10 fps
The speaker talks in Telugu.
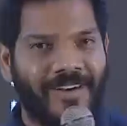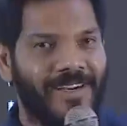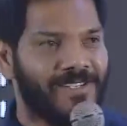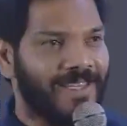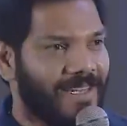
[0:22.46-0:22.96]
నా
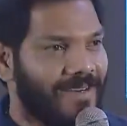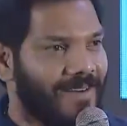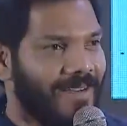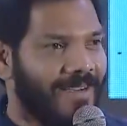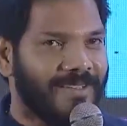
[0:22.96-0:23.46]
ఫ్రెండ్ చంద్ర
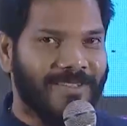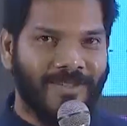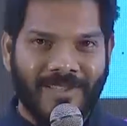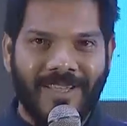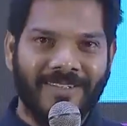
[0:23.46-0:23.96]
వల్ల
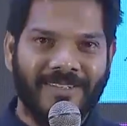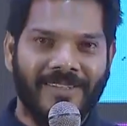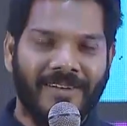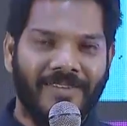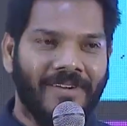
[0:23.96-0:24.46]
కలిశాను థ్యాంక్స్
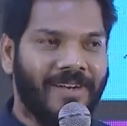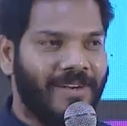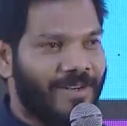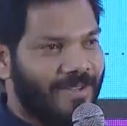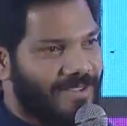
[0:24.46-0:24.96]
చంద్ర ఫర్
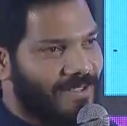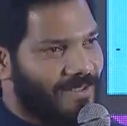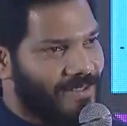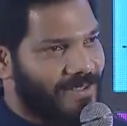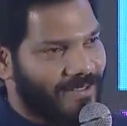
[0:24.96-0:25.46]
ఇంట్రడ్యూసింగ్
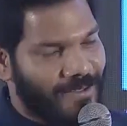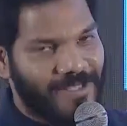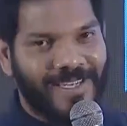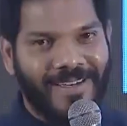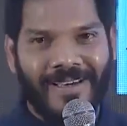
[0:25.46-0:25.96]

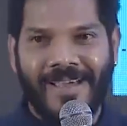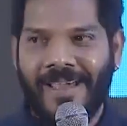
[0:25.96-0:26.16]
సుజాన్న